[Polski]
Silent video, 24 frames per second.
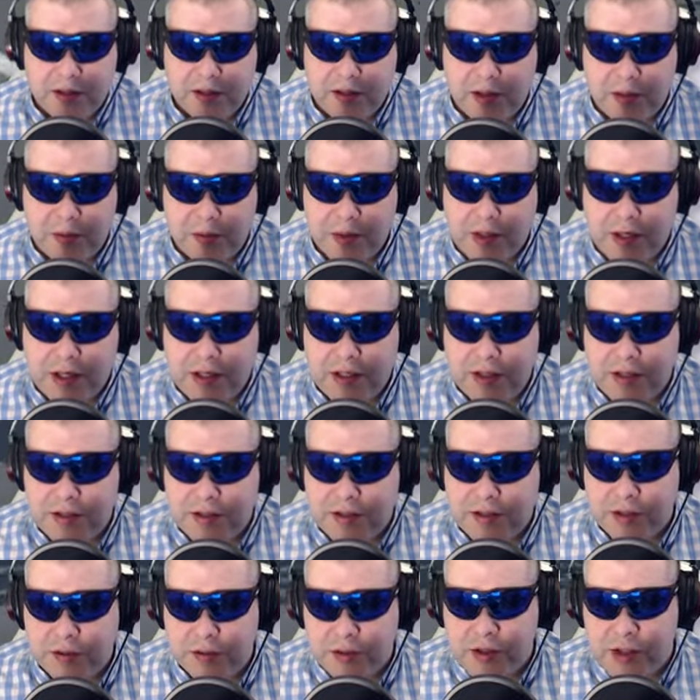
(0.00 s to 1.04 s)
Dobra,
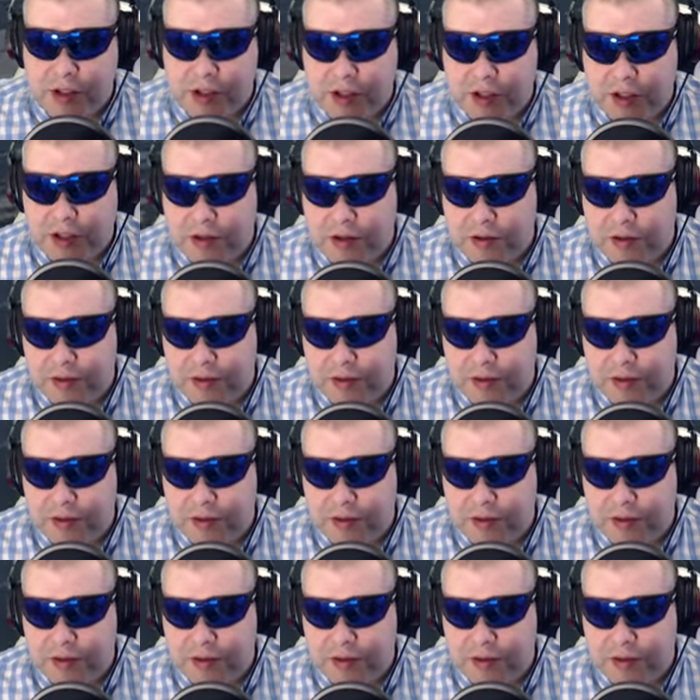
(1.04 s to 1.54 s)
jest ludzik.